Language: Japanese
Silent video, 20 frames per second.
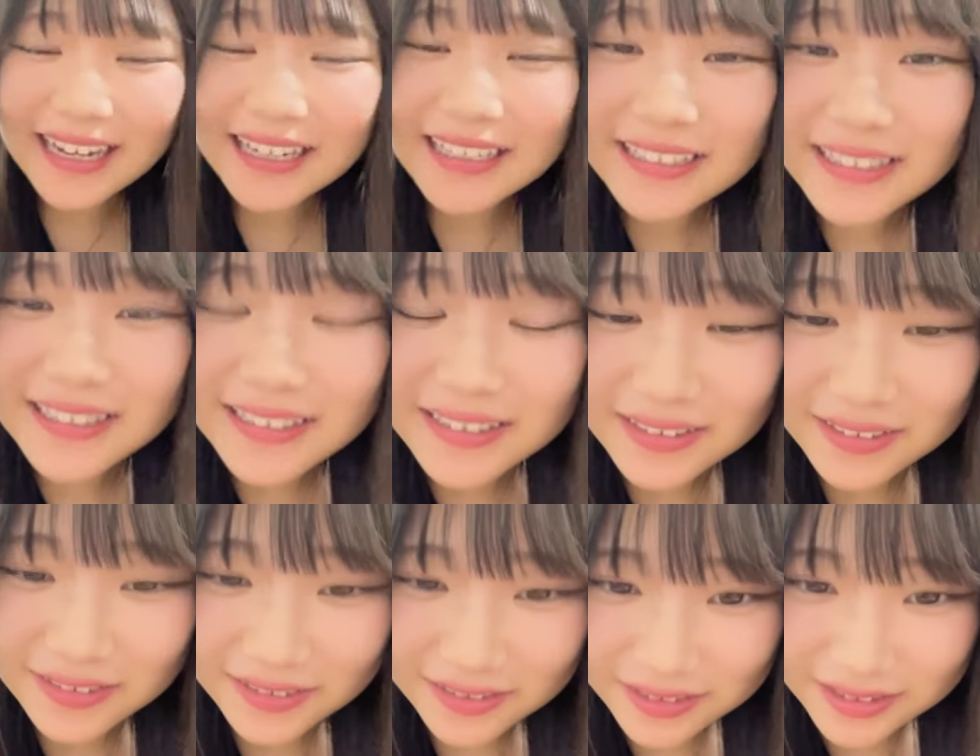ありが
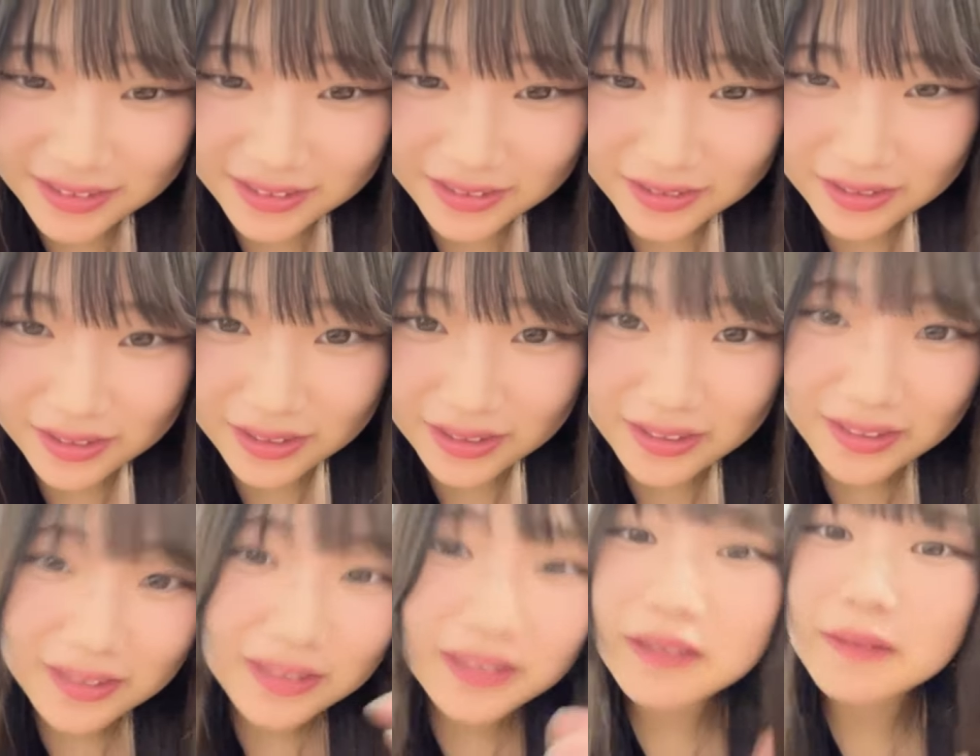とうすごい
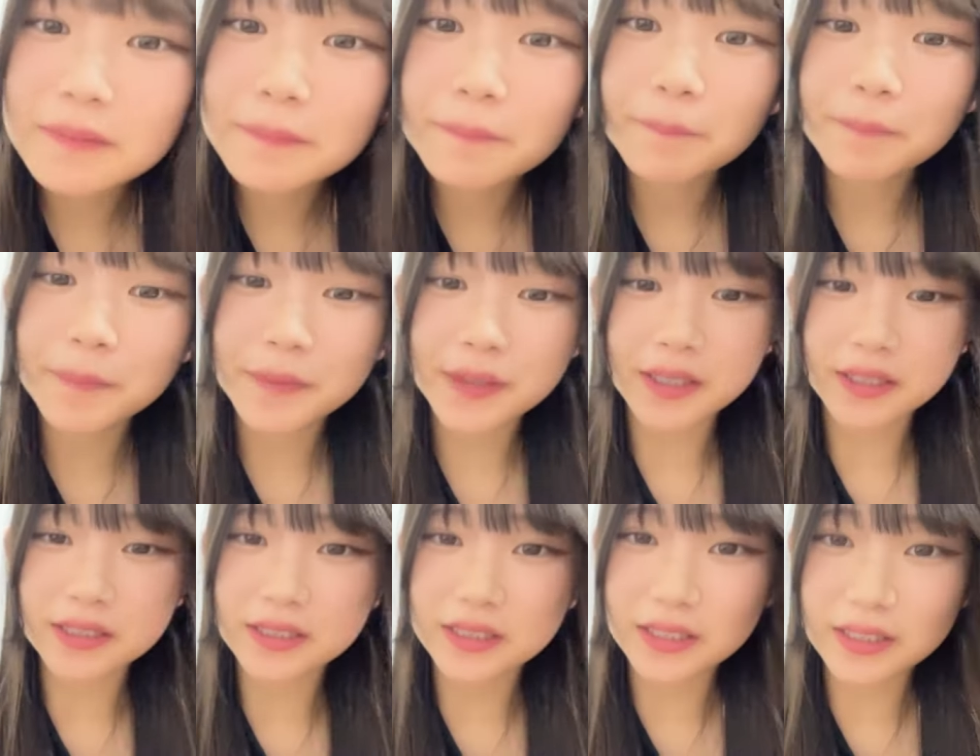なん
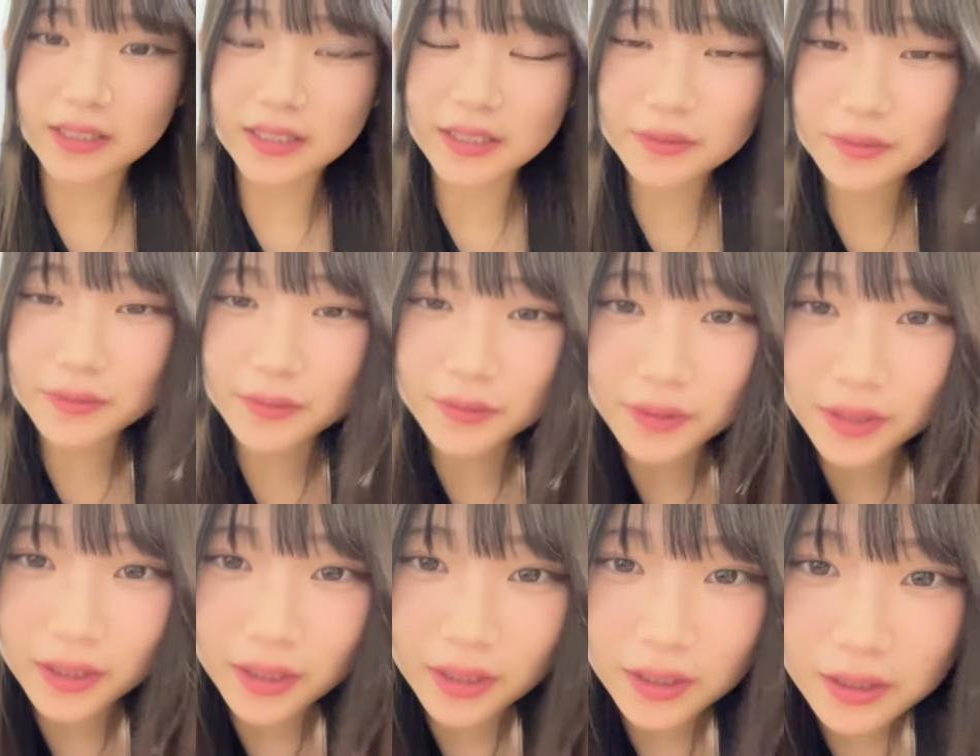かさギフト
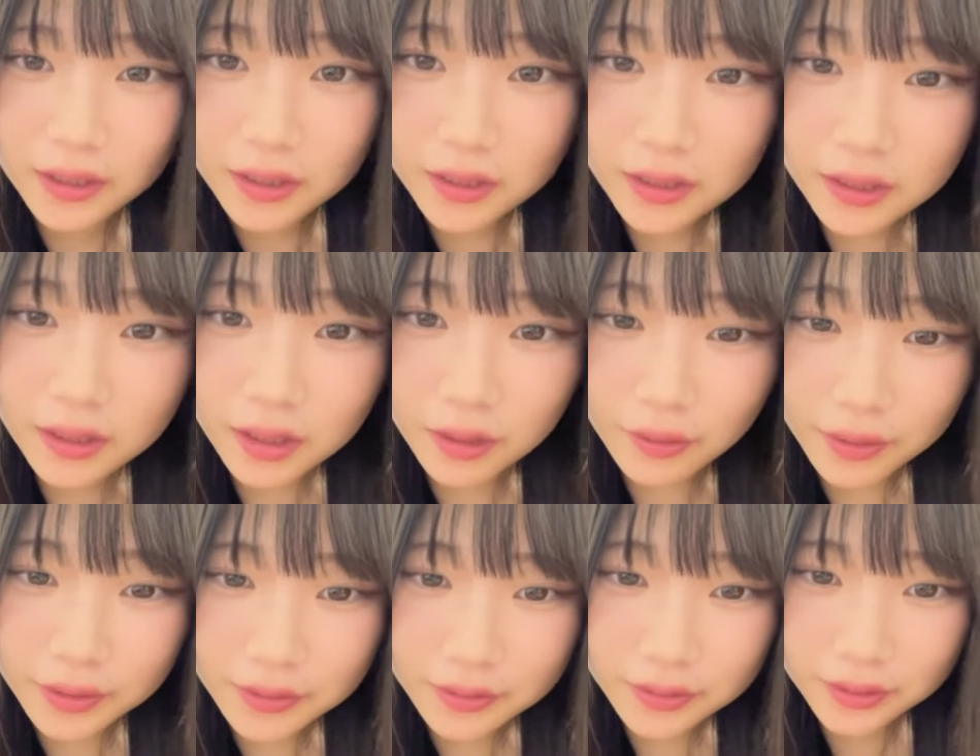が可
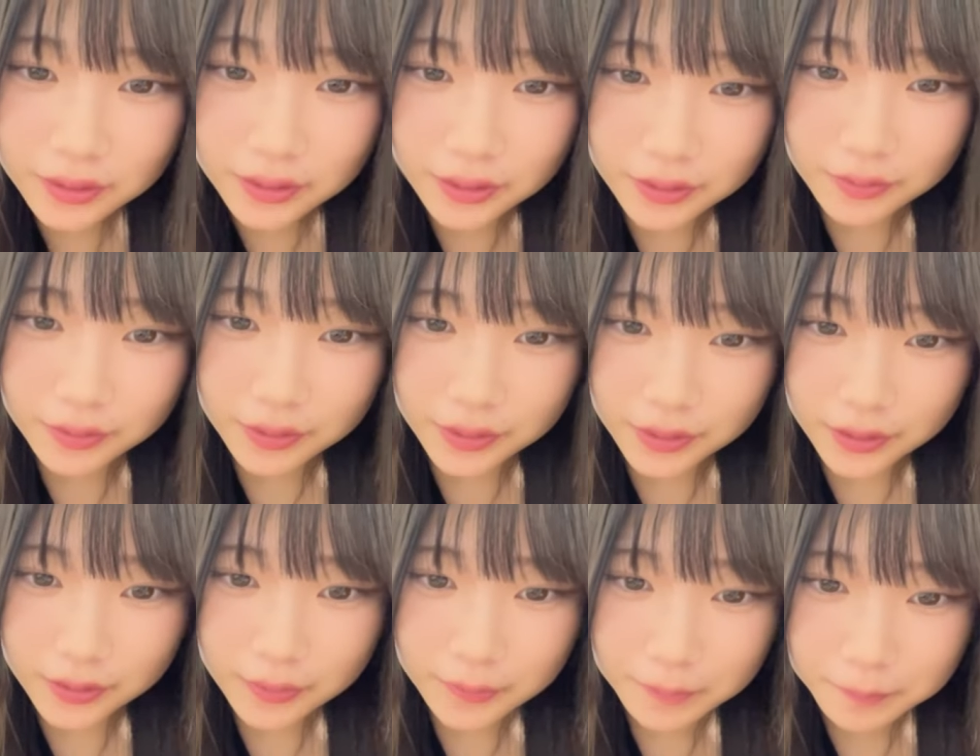愛くなったよ
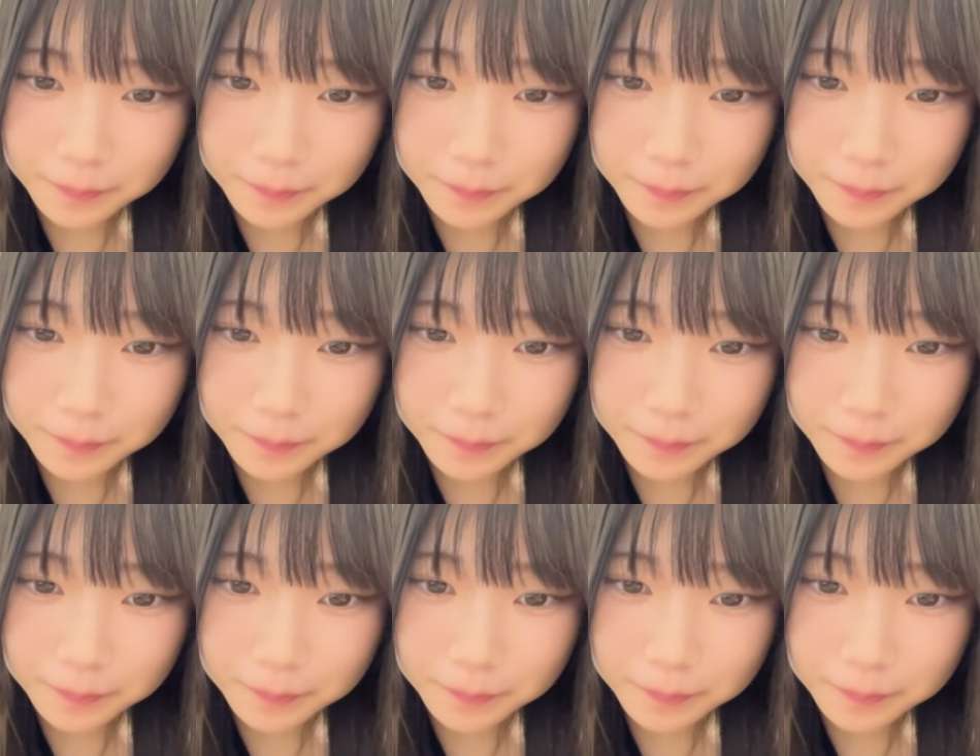ね